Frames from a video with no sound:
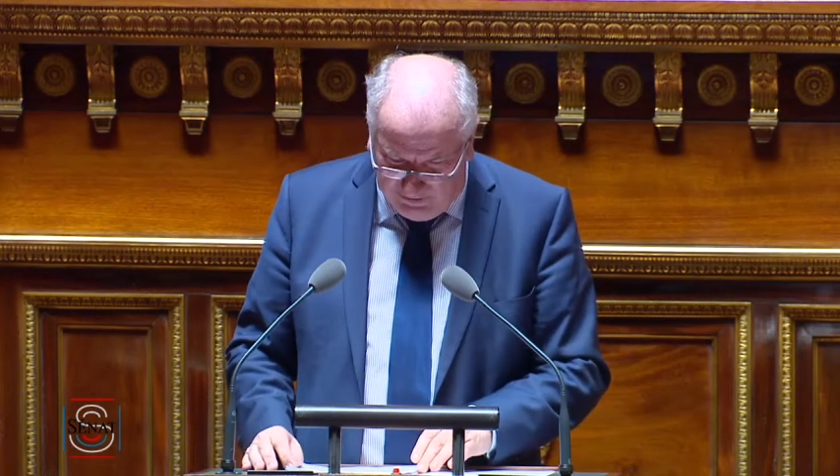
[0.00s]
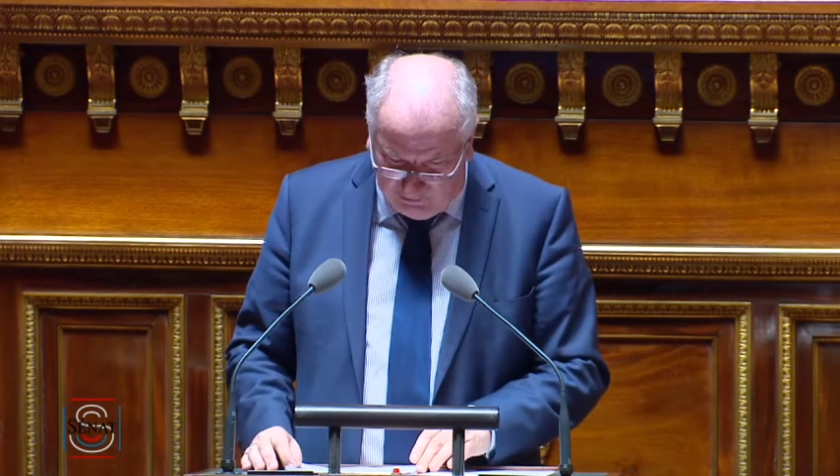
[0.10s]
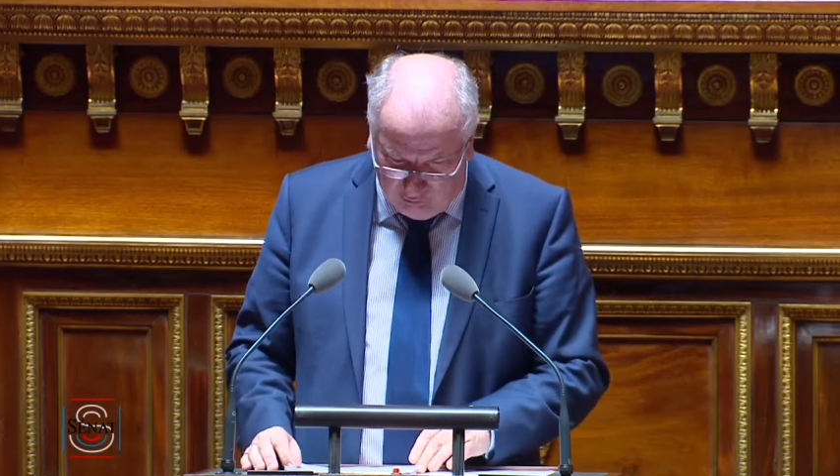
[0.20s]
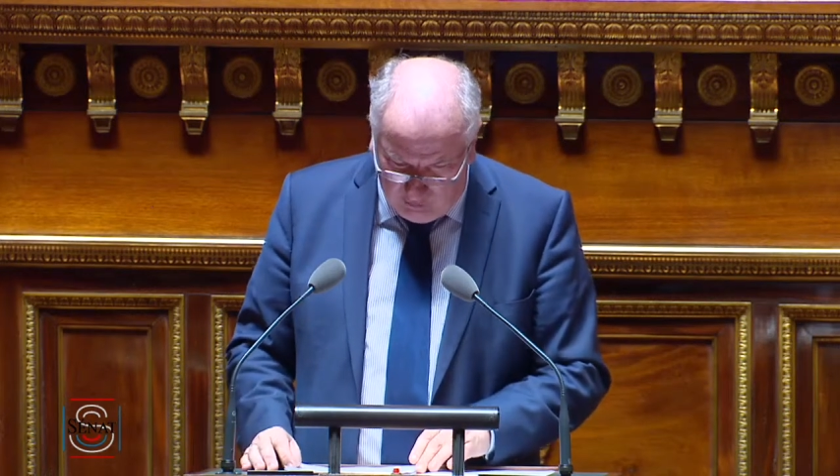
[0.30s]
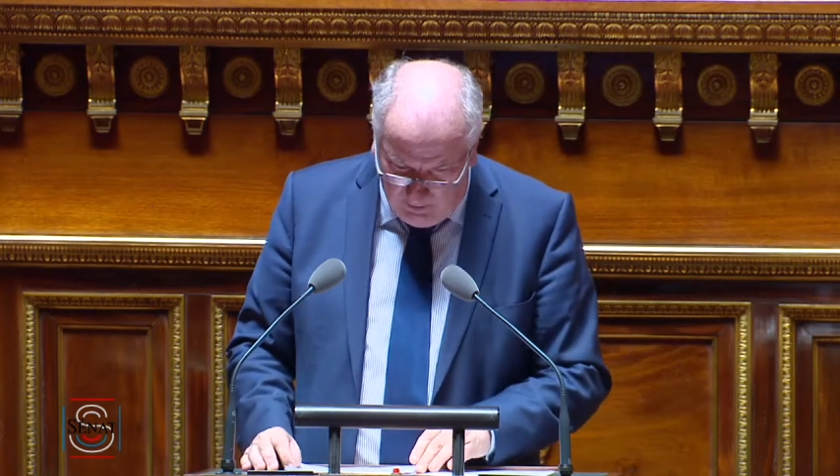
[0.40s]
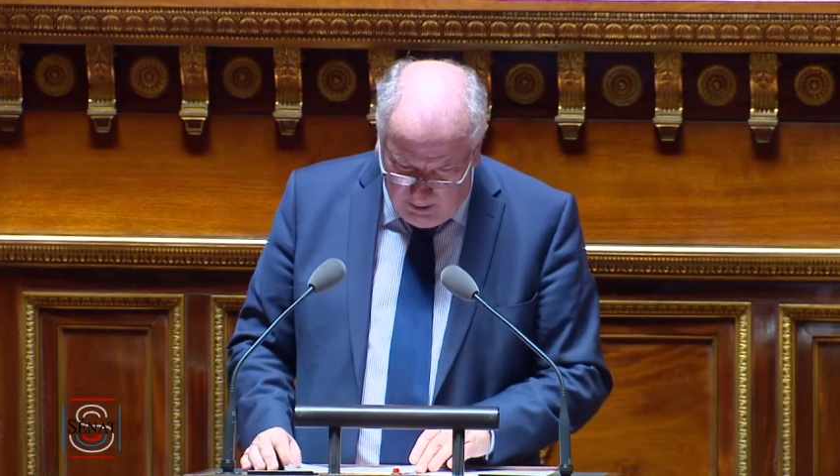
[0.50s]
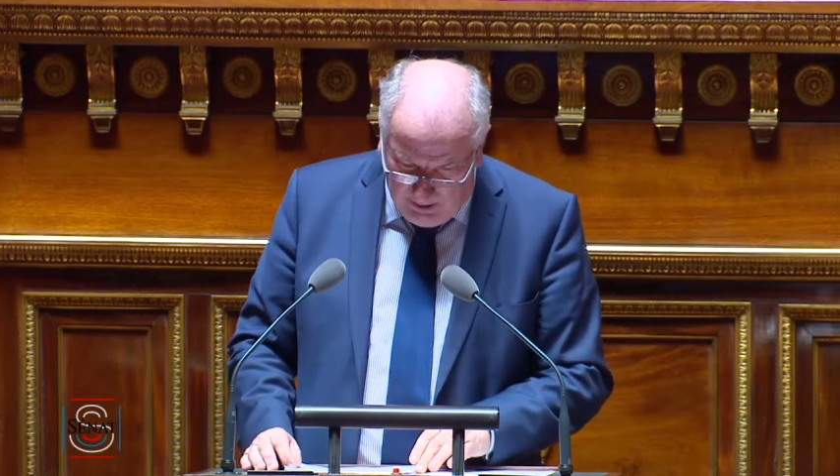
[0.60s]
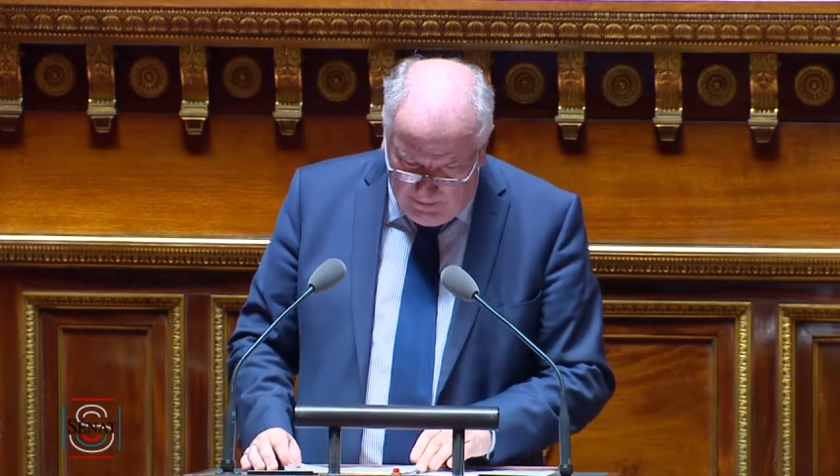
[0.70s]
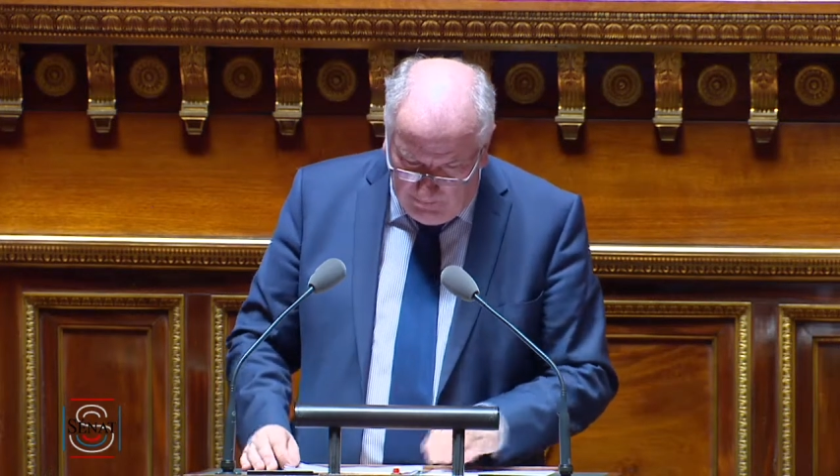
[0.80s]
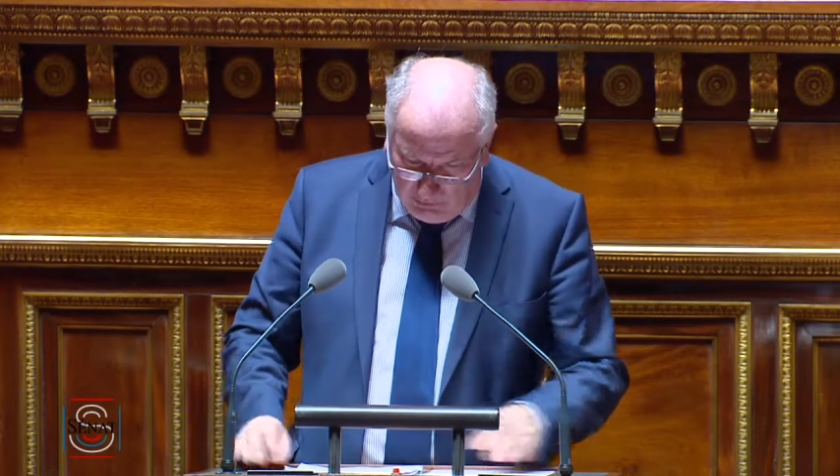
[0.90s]
fiscaux,
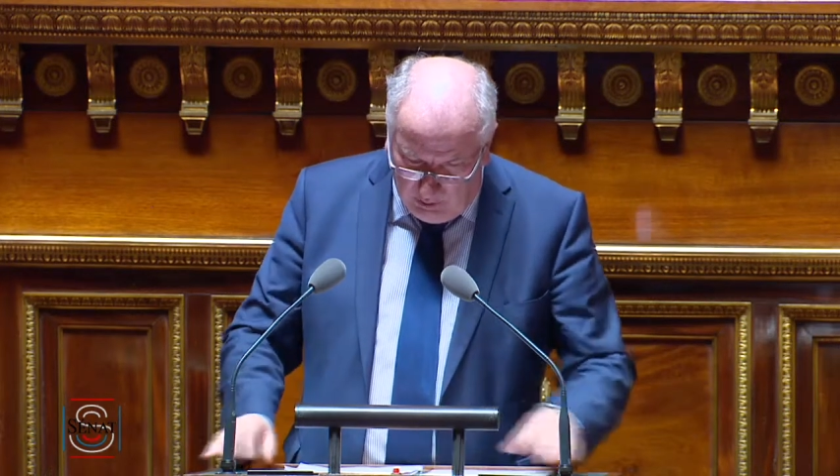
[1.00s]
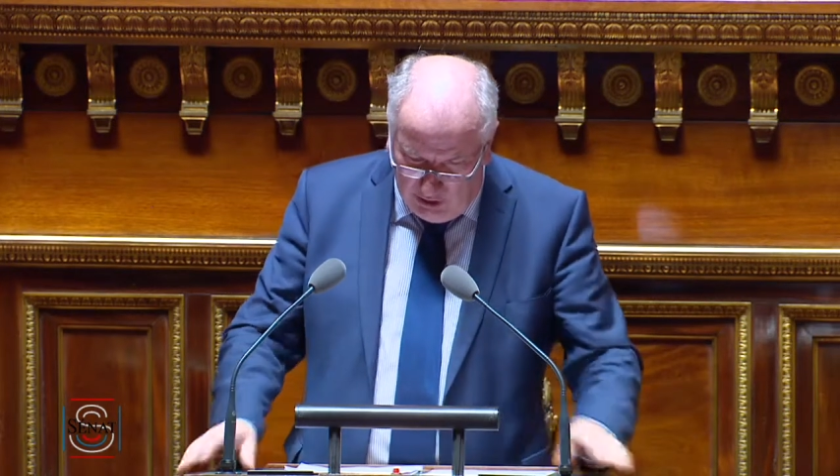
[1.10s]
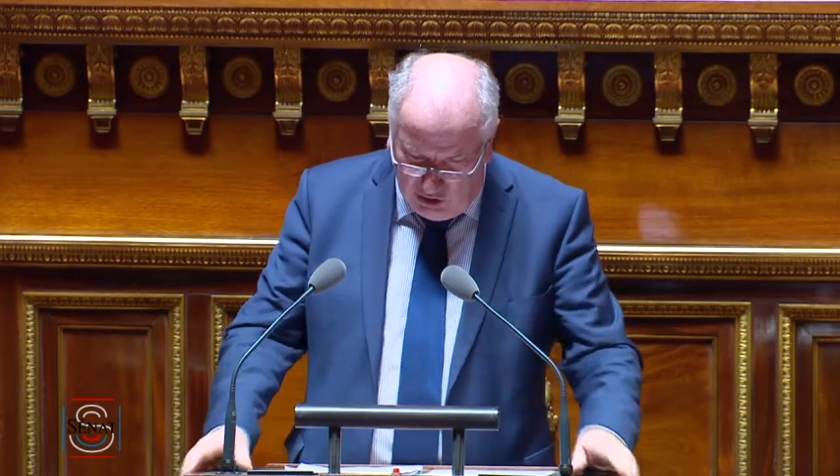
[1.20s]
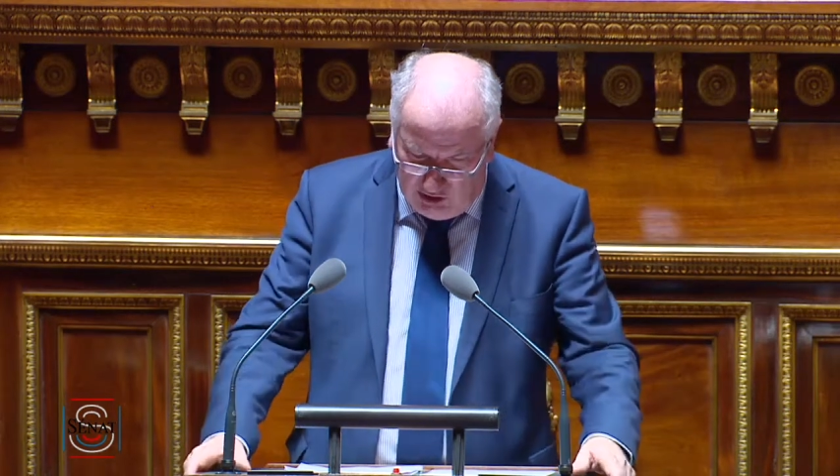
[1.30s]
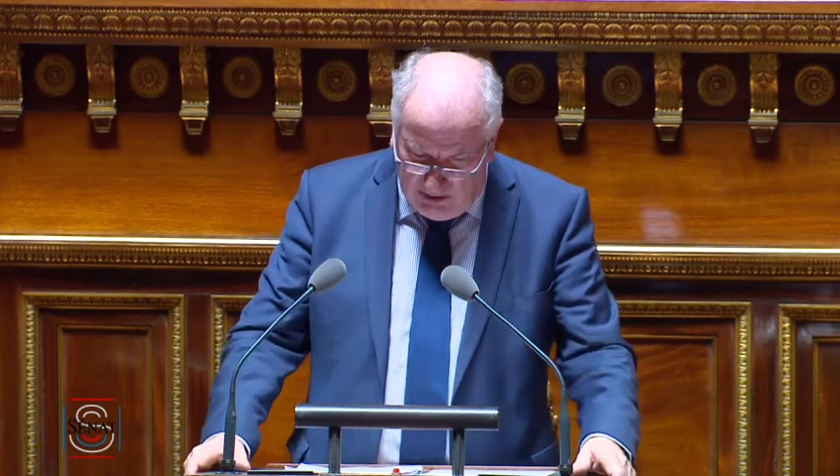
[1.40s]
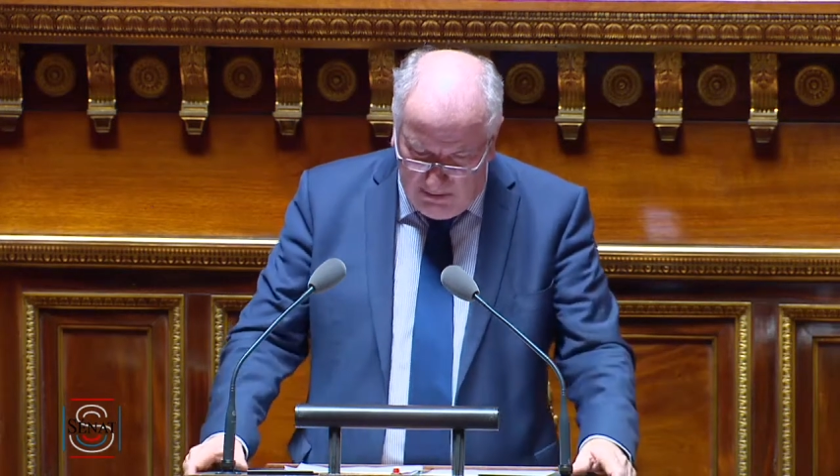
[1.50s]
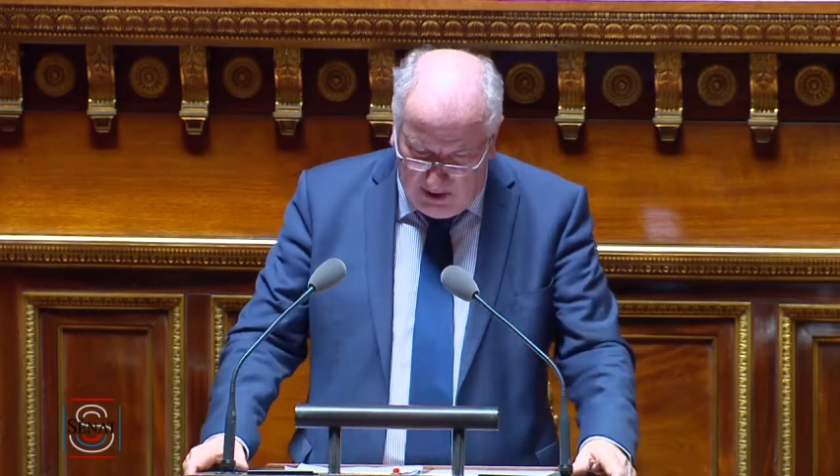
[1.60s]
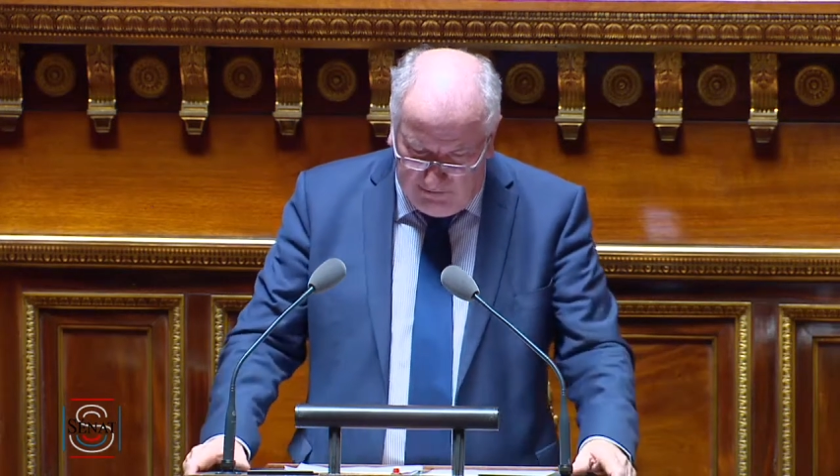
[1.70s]
de légitime